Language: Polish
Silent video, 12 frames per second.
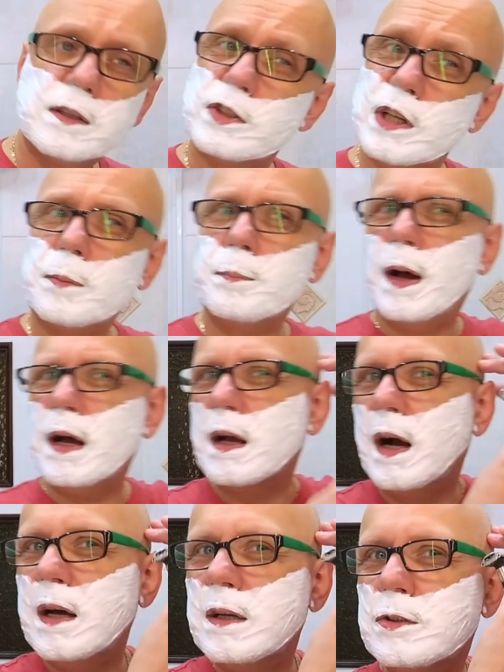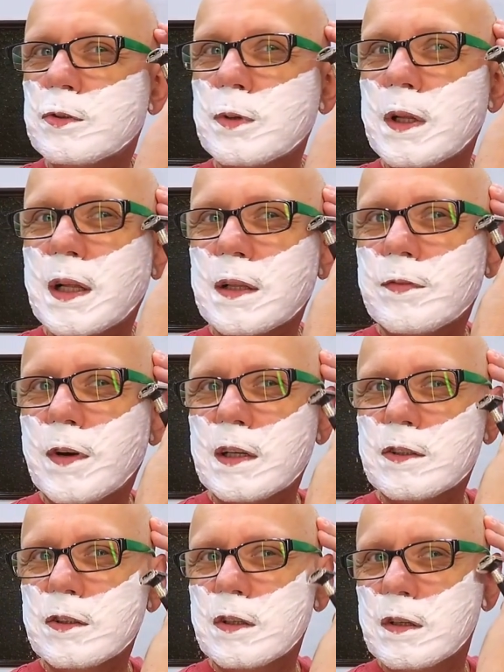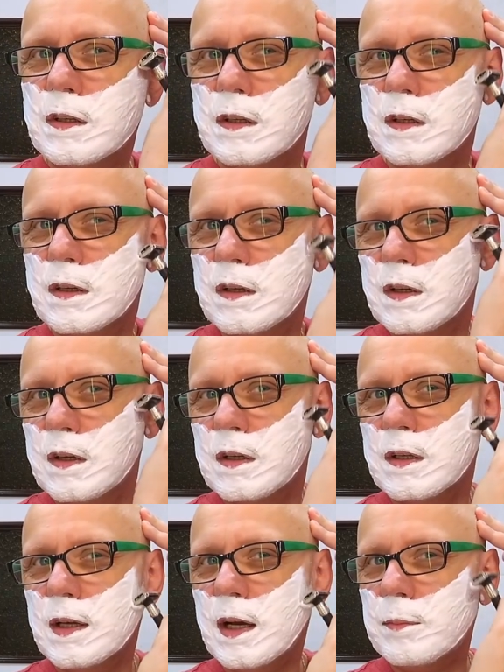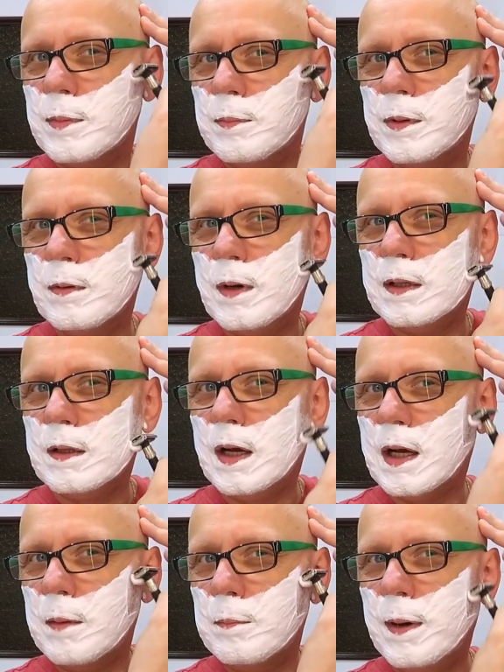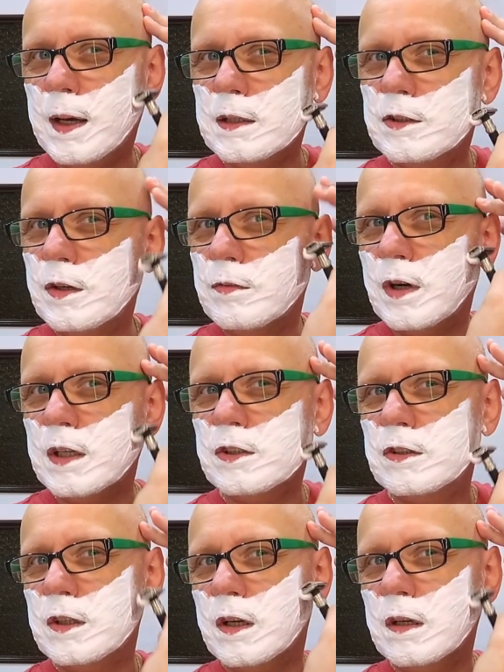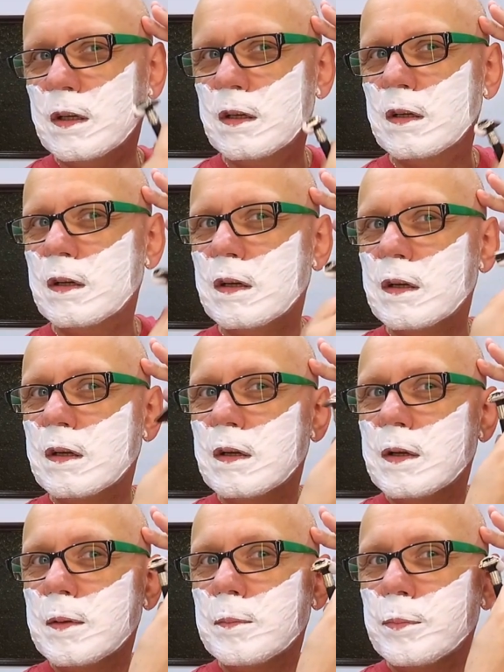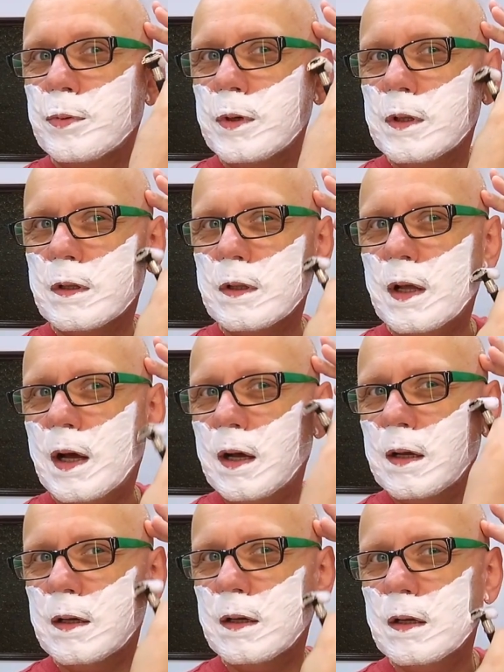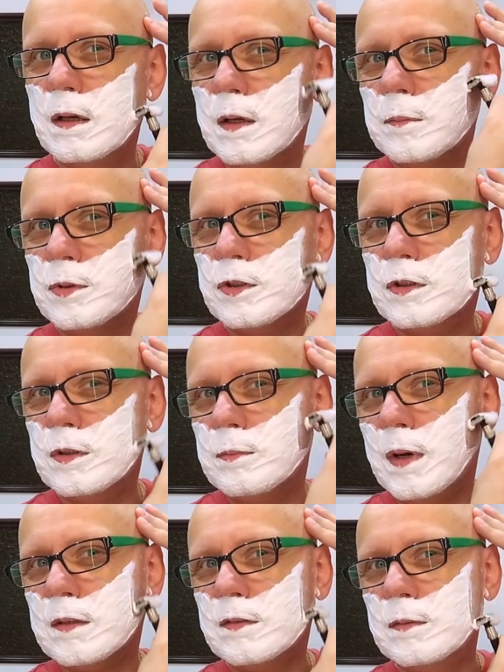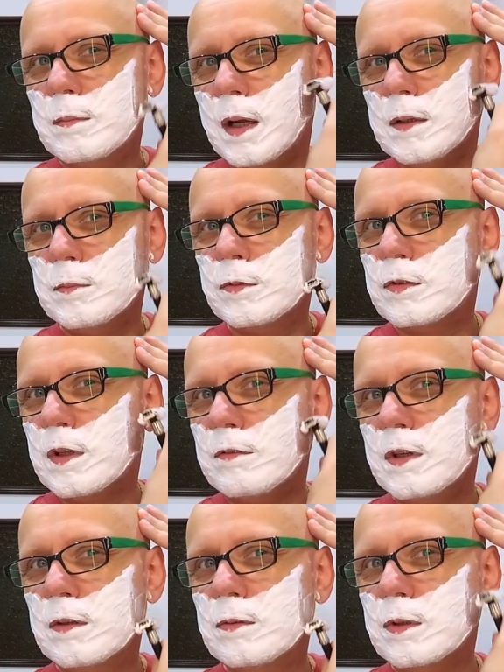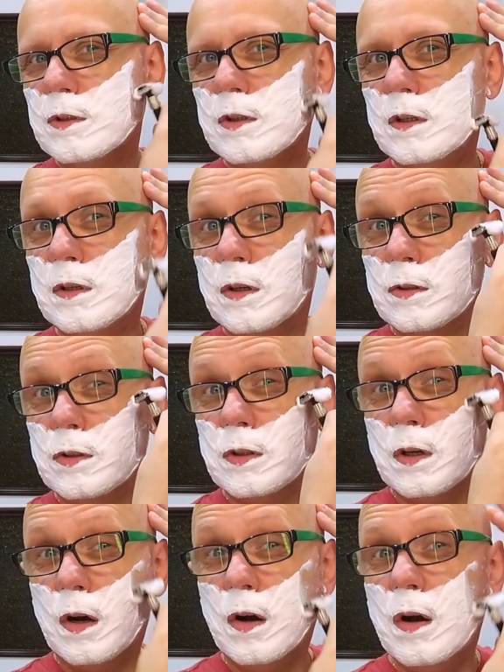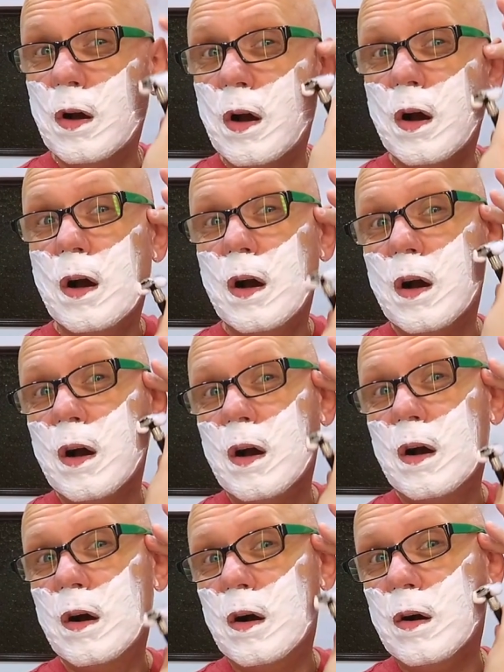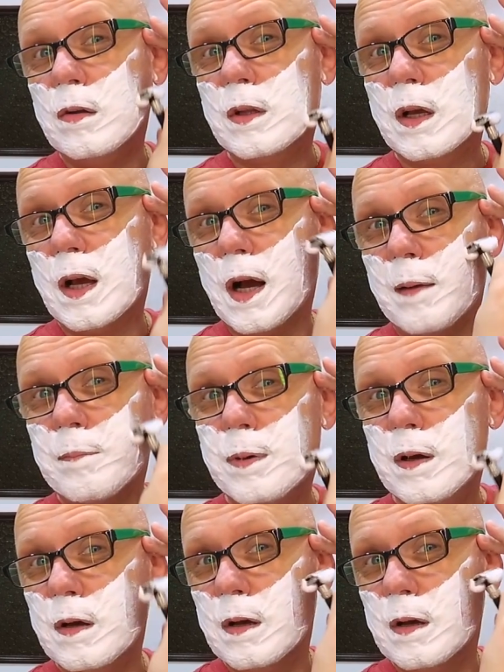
szarpanka czuję na twarzy. Jakby była taka bardziej właśnie płynna przy tym maksymalnym ustawieniu, jeżeli chodzi o, o ten gap.